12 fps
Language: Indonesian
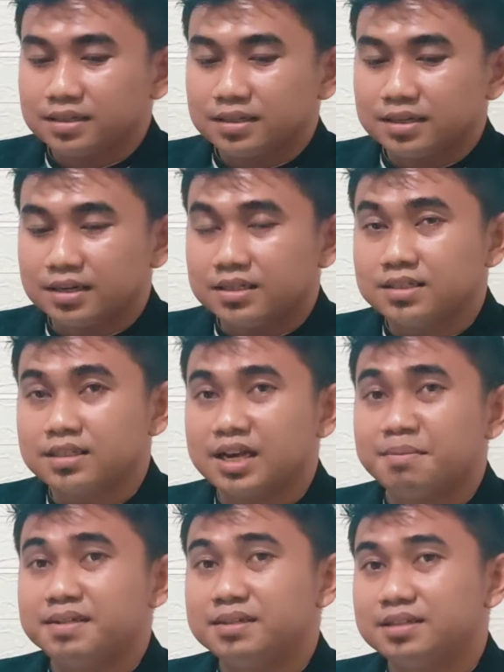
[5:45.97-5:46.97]
Generasi
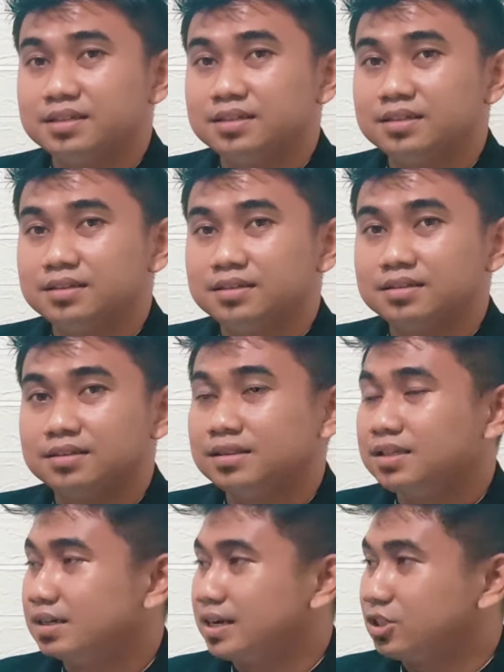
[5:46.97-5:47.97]
sahabat ini
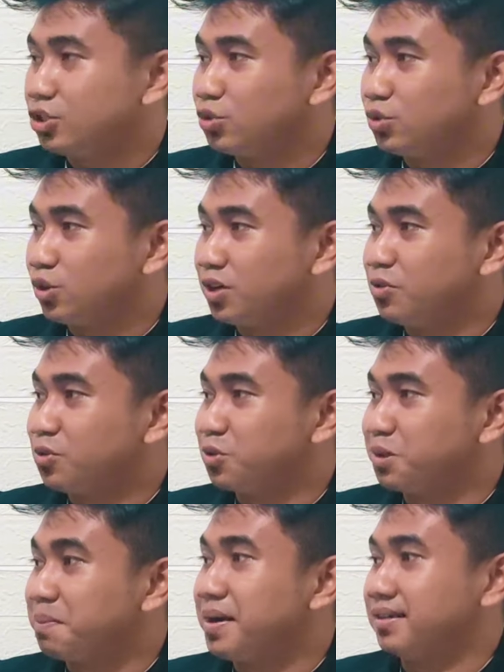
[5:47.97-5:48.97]
dididik langsung oleh guru
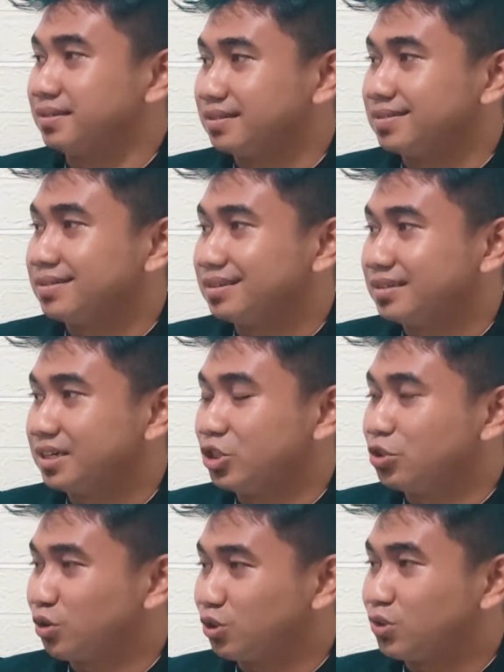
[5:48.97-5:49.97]
terbaik,
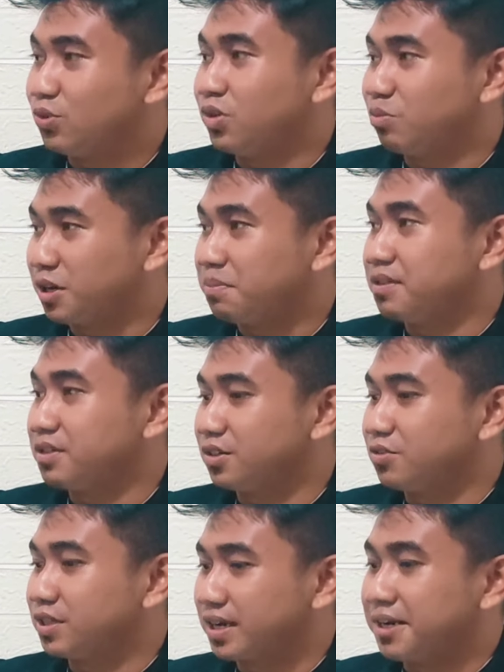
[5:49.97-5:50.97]
yaitu Rasulullah Muhammad
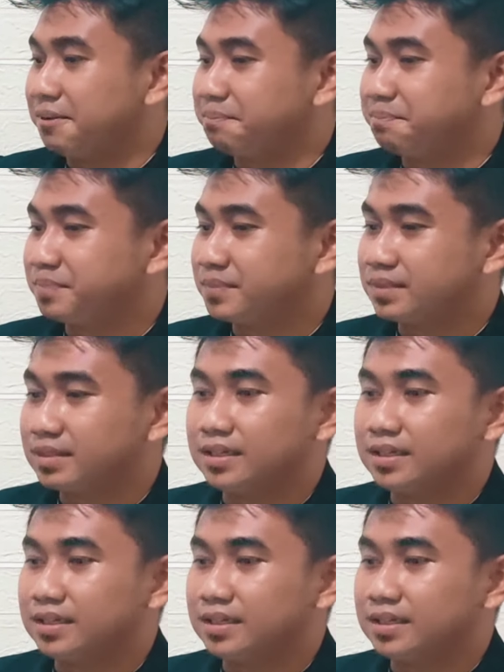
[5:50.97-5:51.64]
SAW. Yeah. Iya.